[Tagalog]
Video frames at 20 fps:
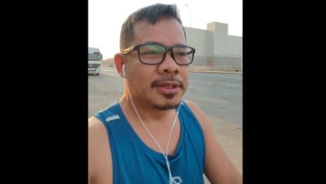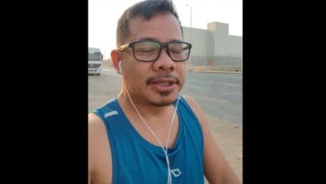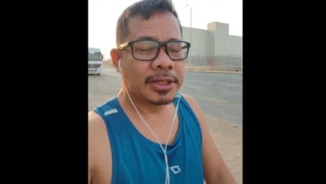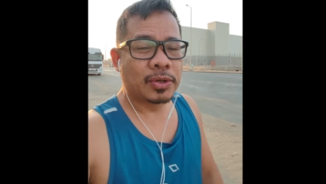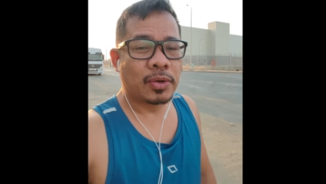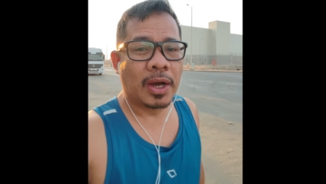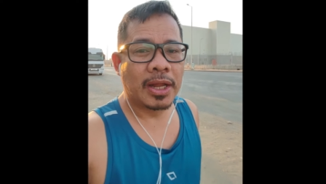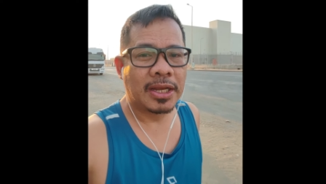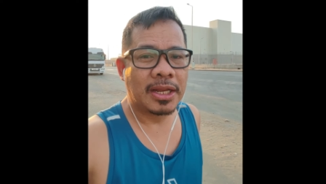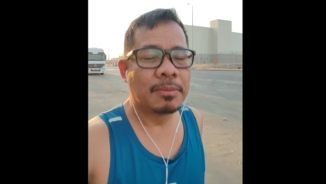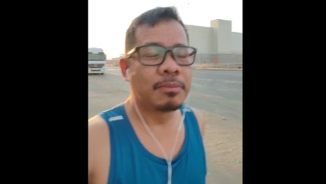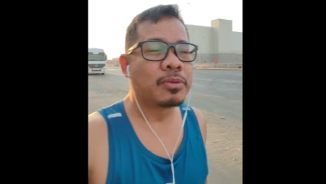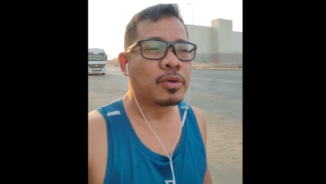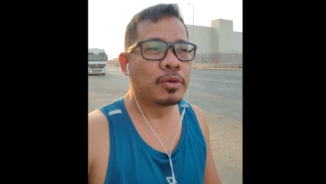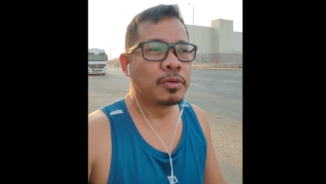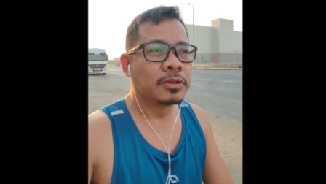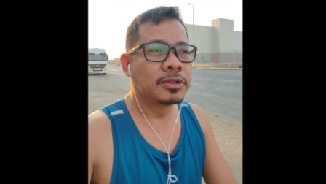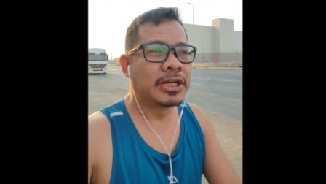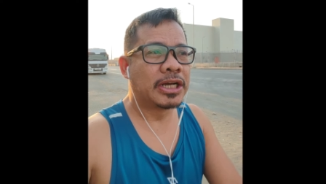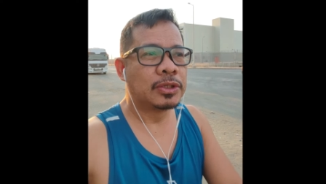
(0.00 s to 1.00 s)
Hindi ko
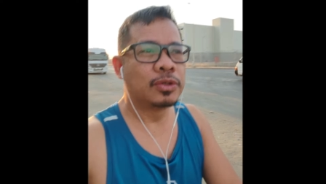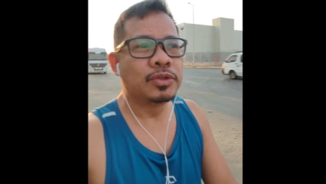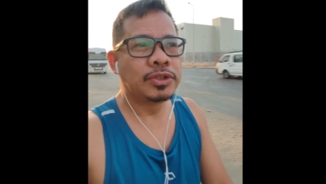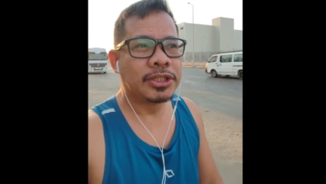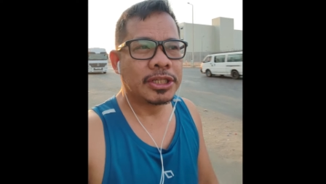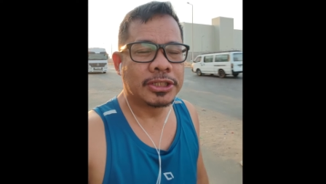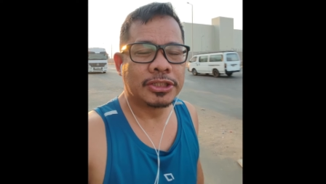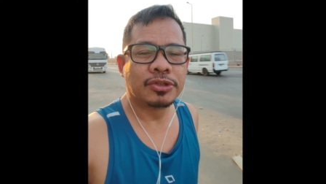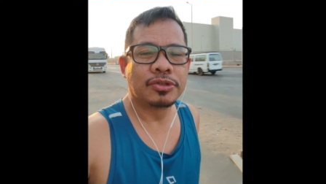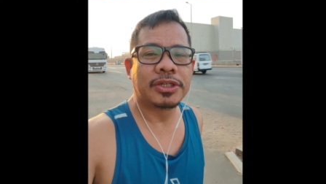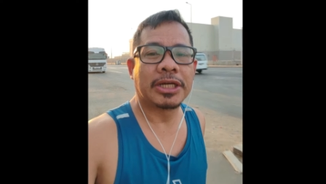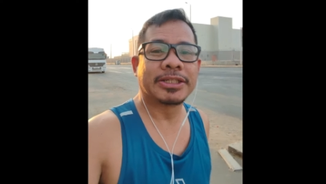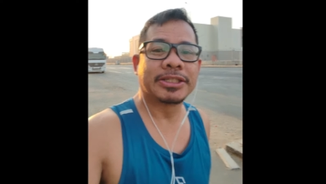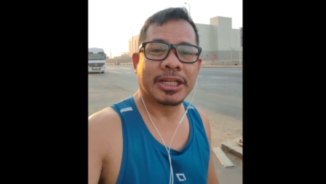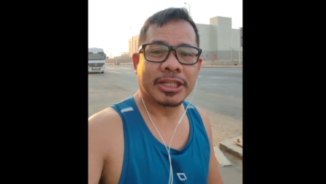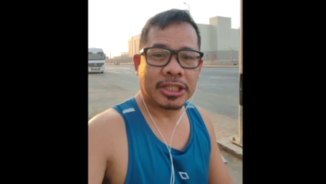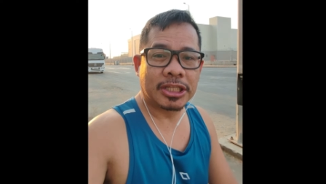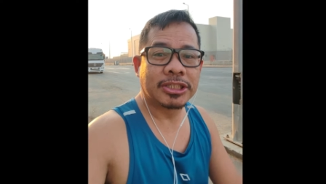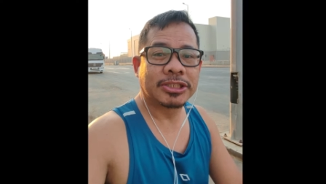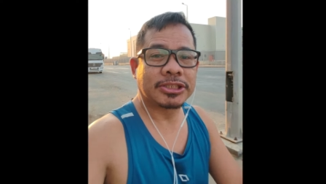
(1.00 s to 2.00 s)
alam kung ganun din yun
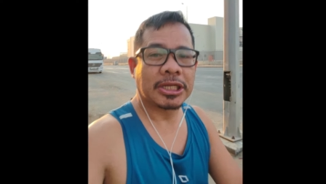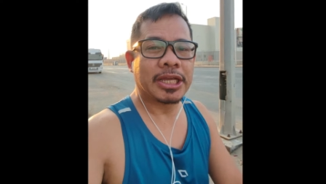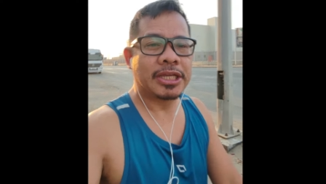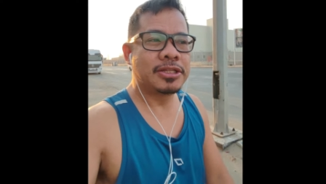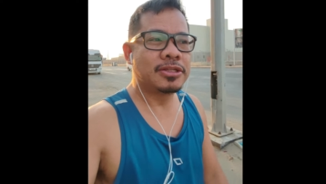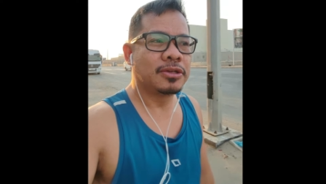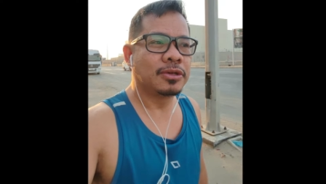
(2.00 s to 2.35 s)
ang dating sa